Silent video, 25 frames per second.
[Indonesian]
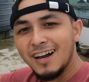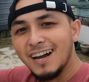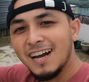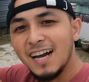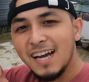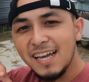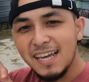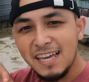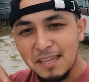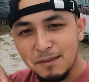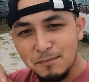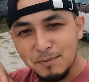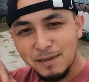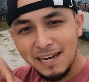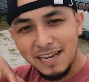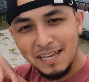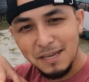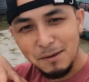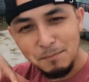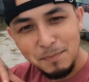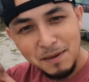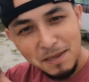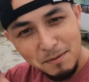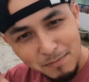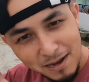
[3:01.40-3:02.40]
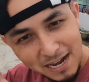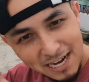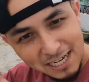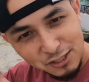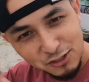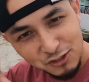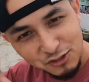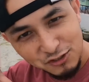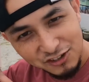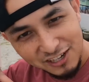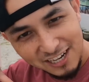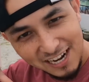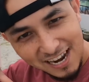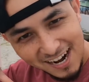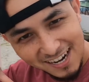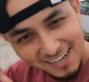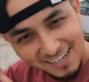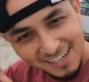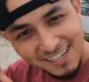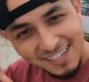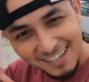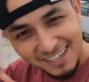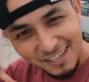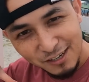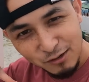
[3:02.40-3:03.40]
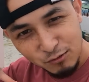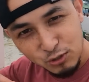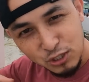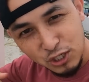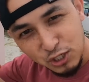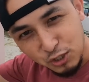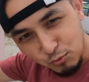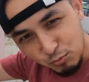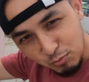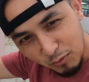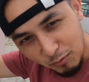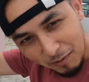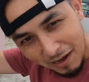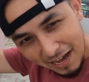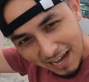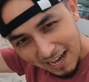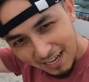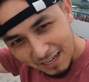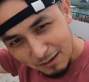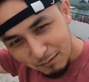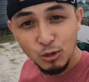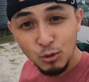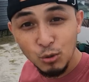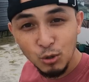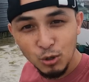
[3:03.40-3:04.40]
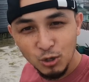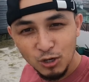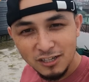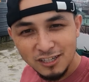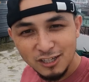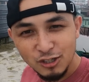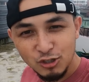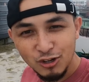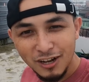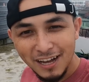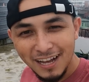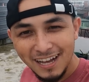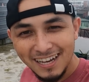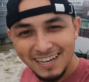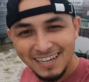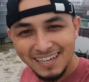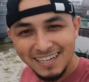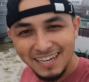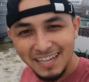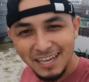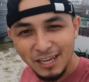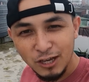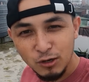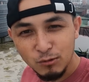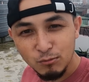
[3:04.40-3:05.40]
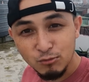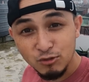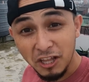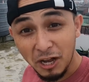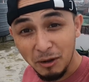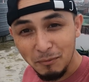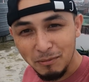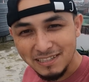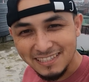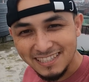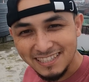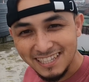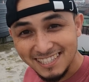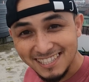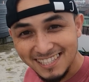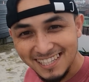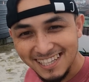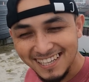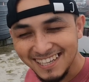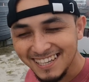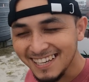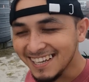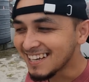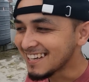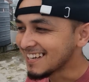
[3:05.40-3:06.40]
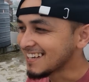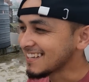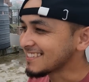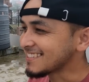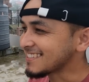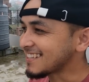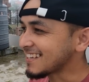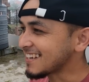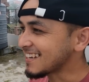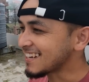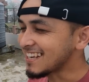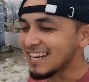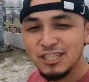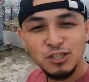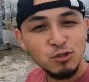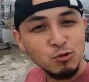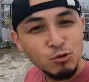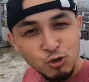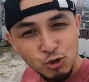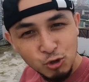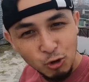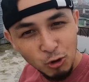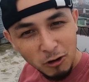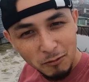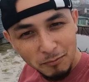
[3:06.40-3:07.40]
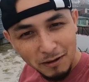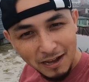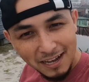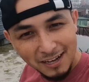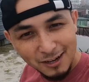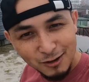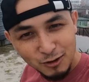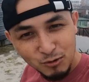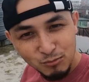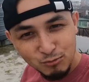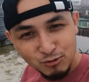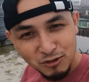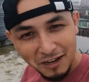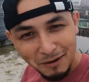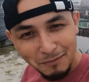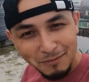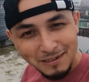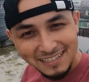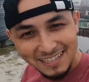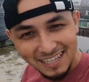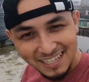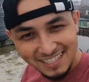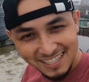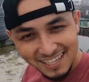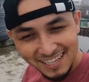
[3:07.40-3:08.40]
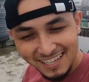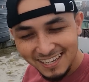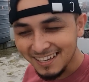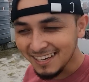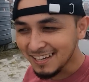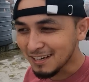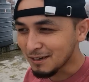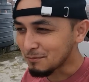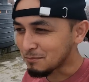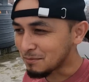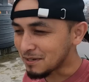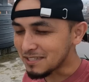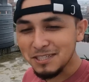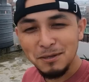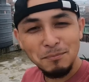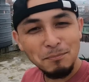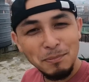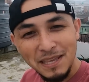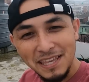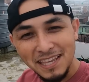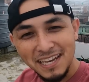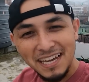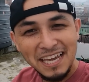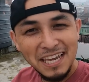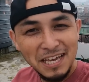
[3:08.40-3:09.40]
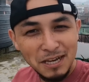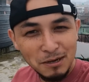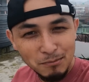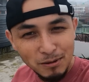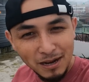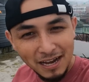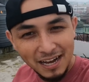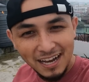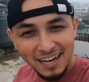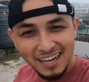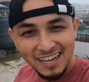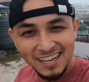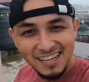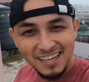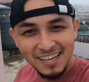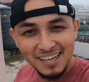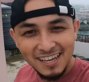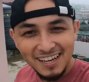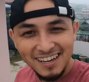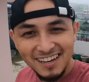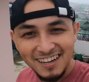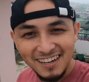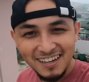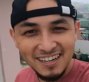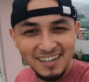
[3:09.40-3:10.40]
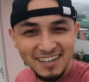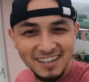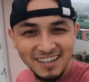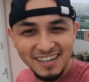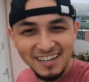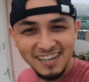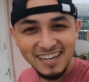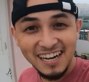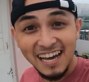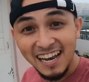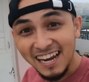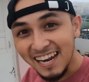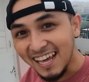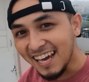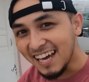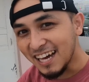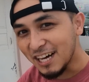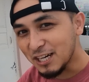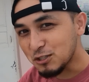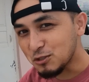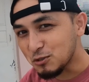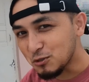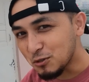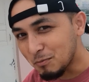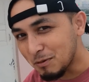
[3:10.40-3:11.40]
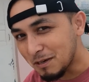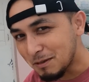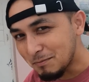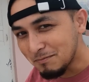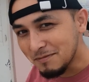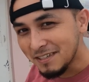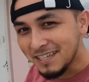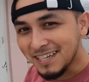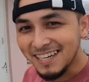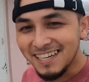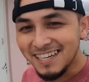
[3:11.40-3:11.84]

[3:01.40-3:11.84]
Ah, ngangit pila ipej bahai du trailer te uni du boba ka rule ke jonga ke de kum travel taxi de ngas tu shop kum travel taxi pas sepet je ke bah ah, ngale du film